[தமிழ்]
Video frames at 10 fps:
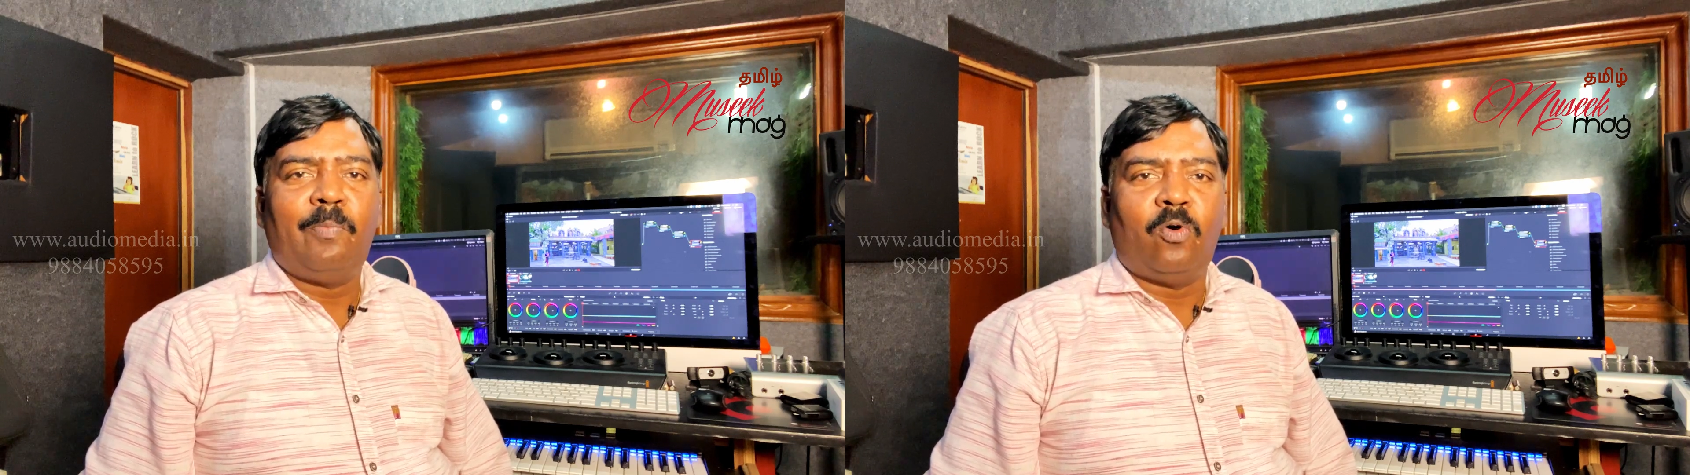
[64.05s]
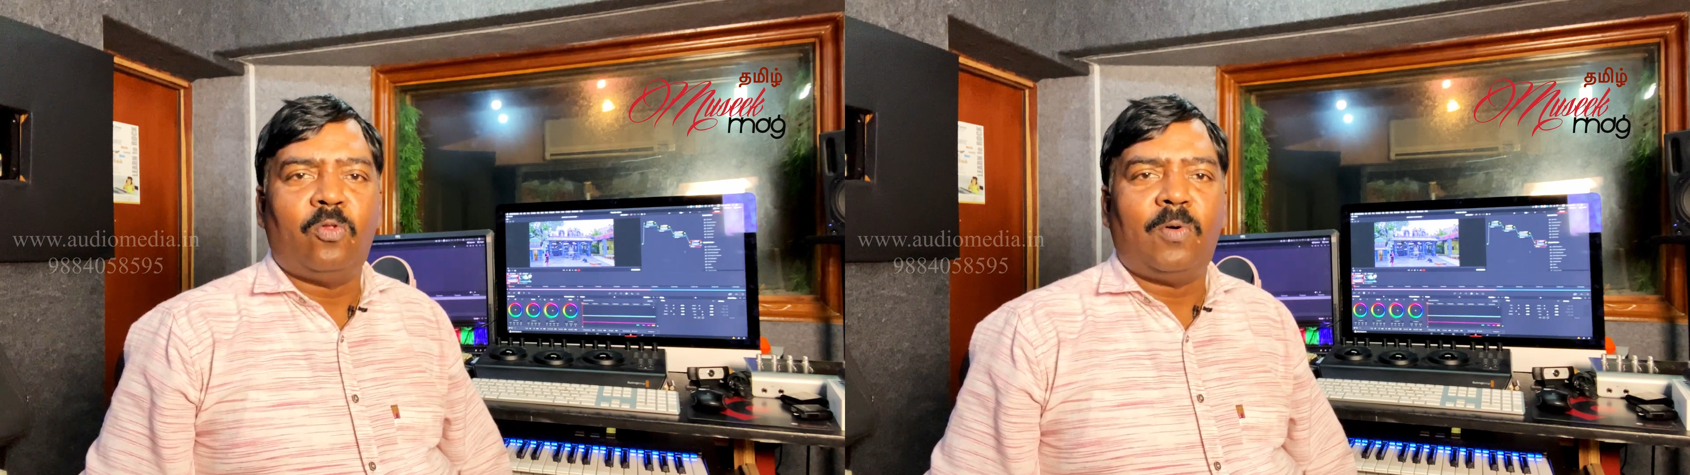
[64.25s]

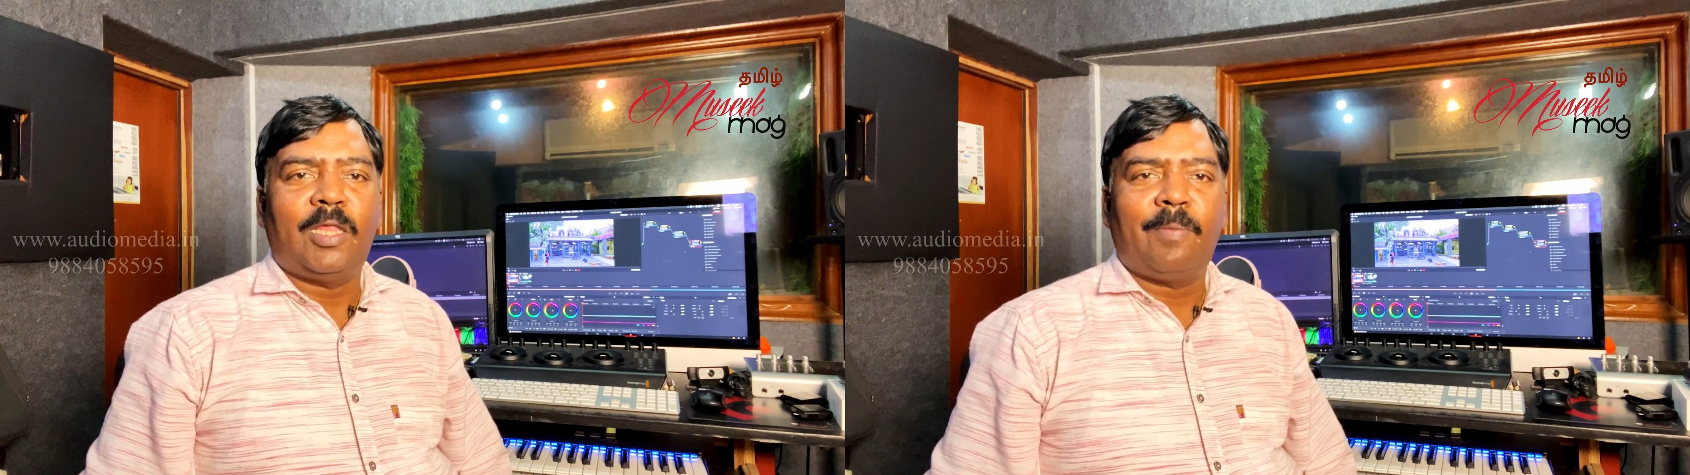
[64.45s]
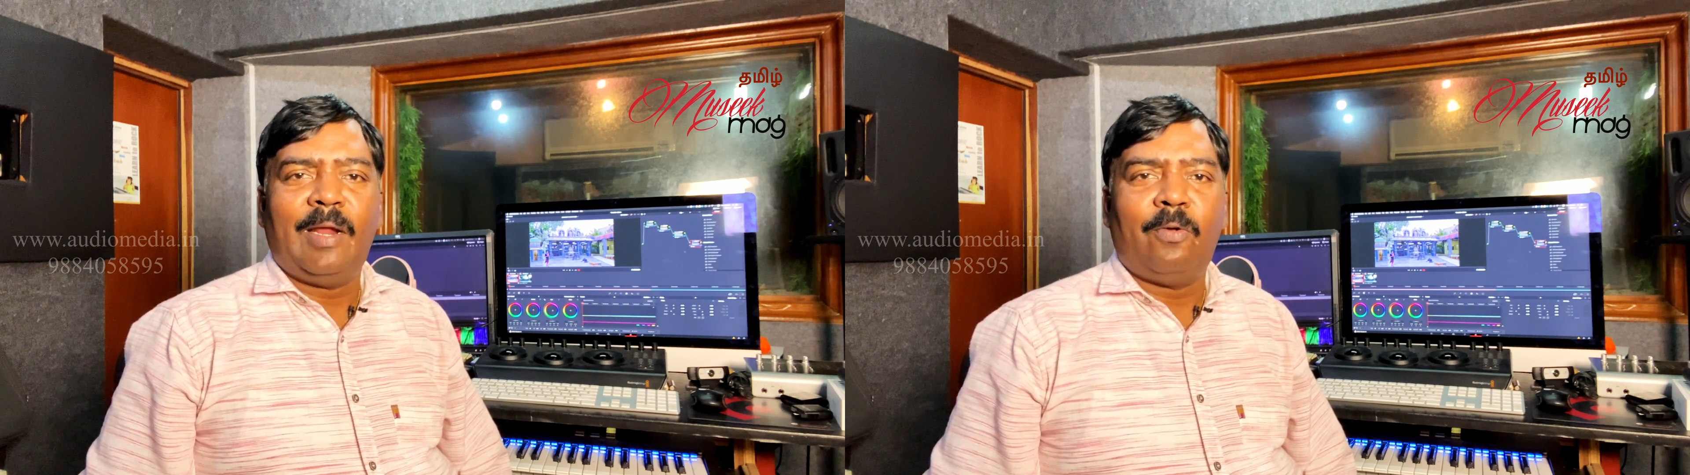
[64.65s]
போதும்
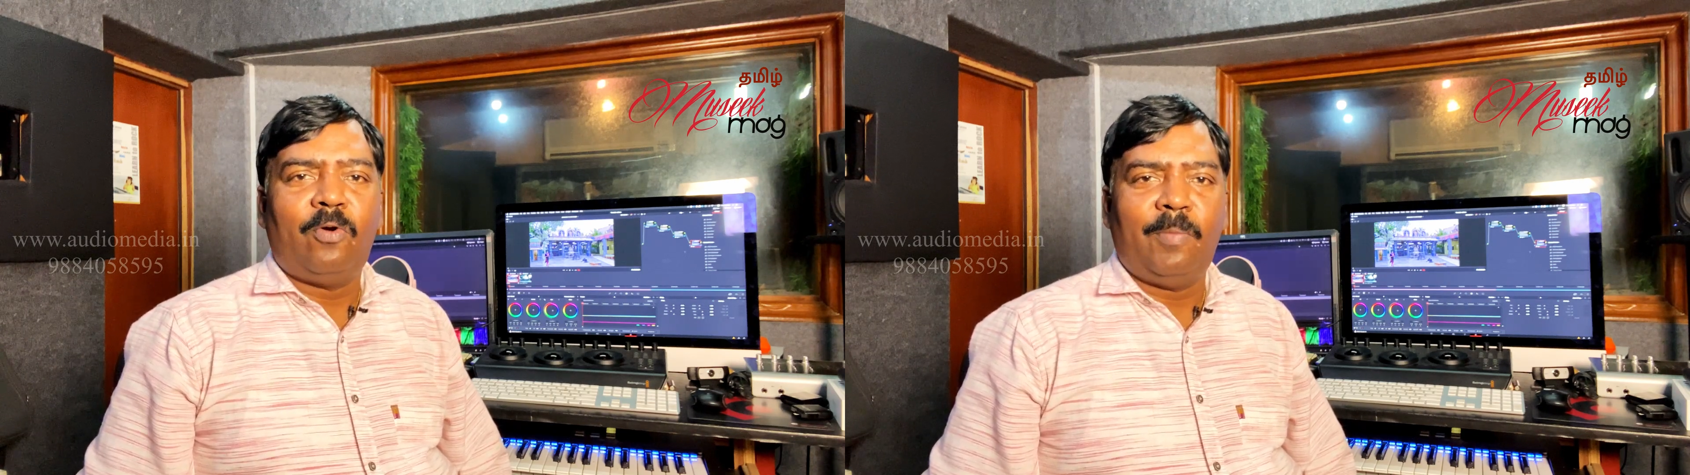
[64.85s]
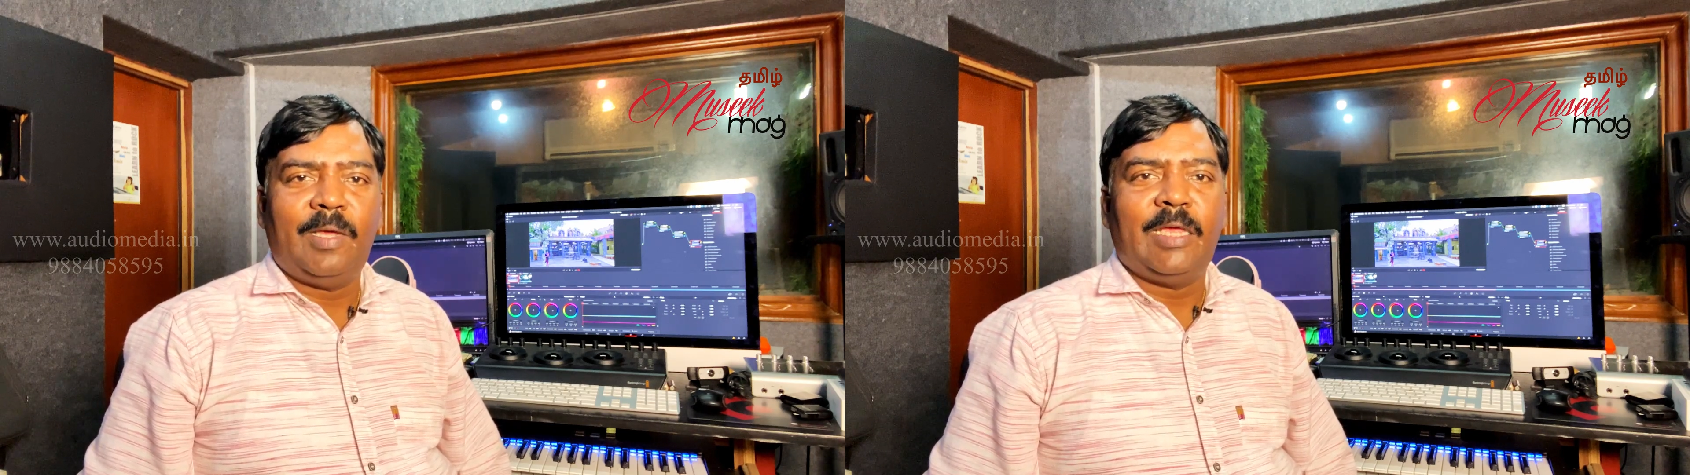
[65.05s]
அதுக்கு மேலே
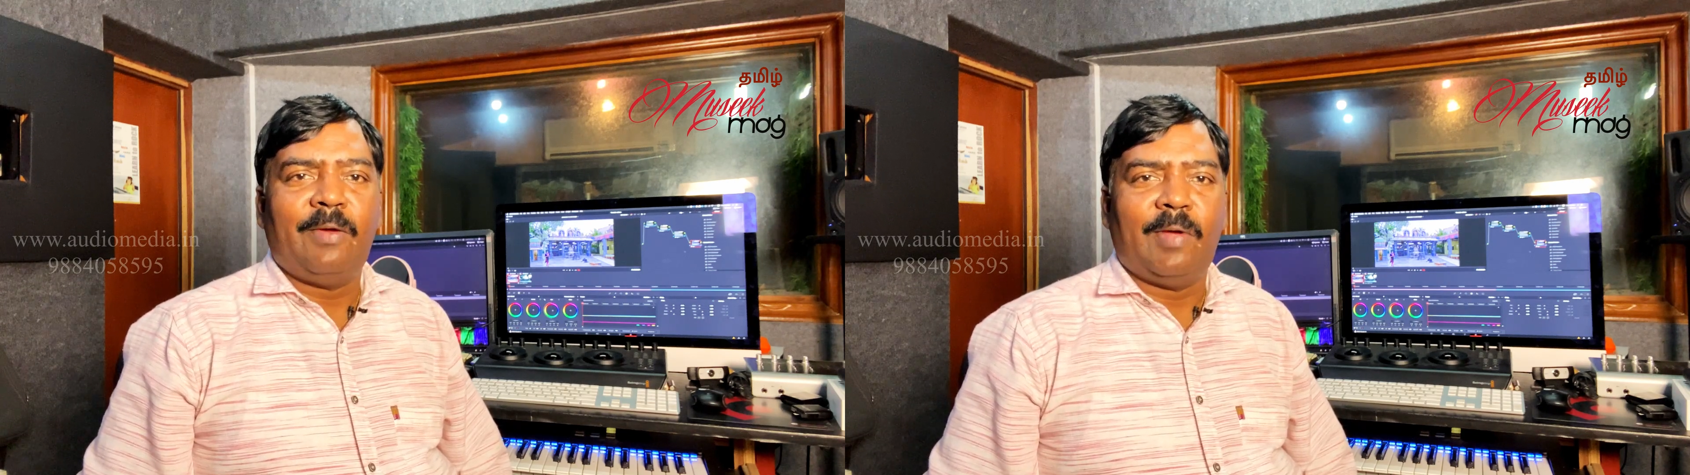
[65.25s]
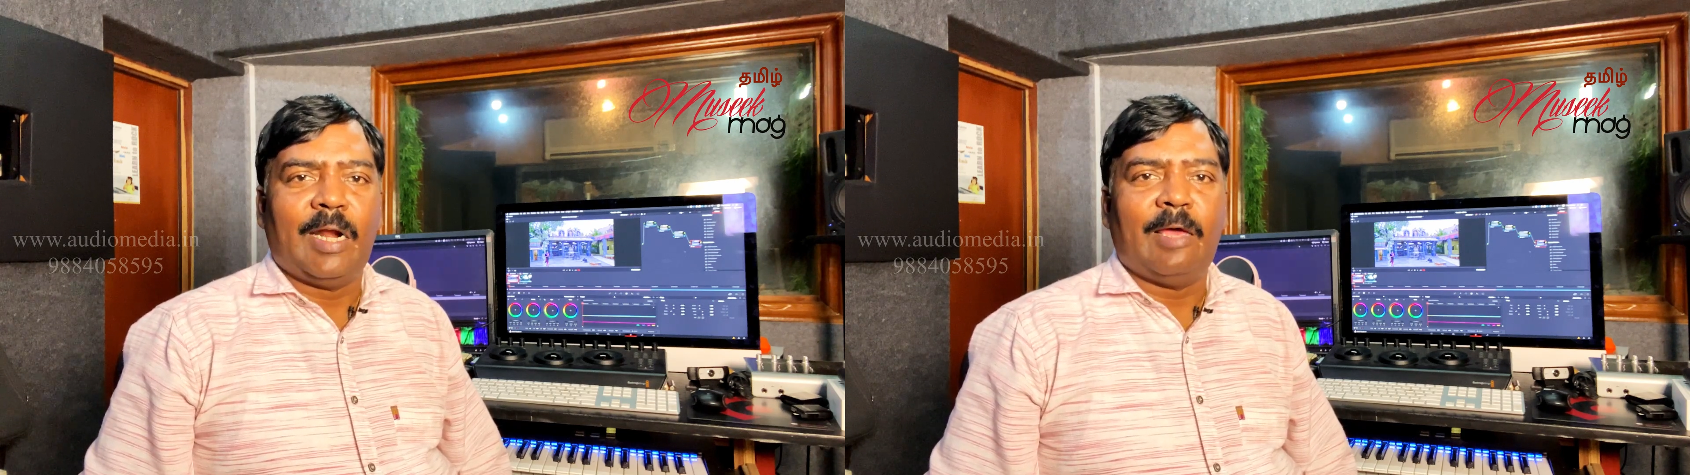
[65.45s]
ஒன்றுமே
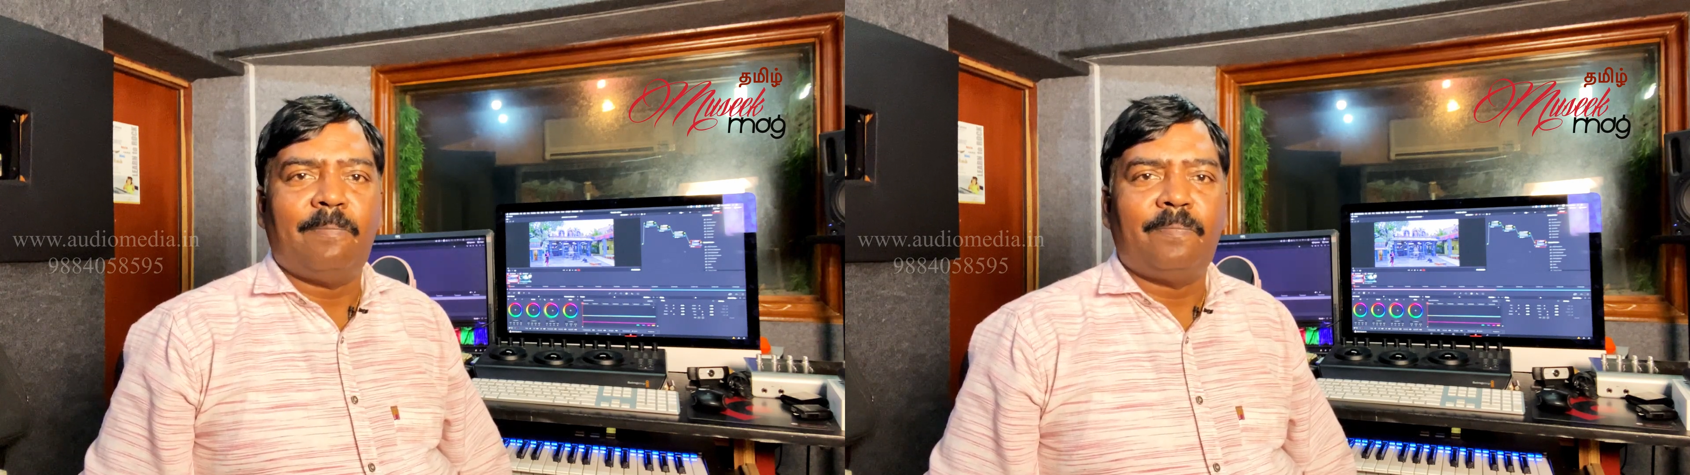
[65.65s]
தேவையில்லை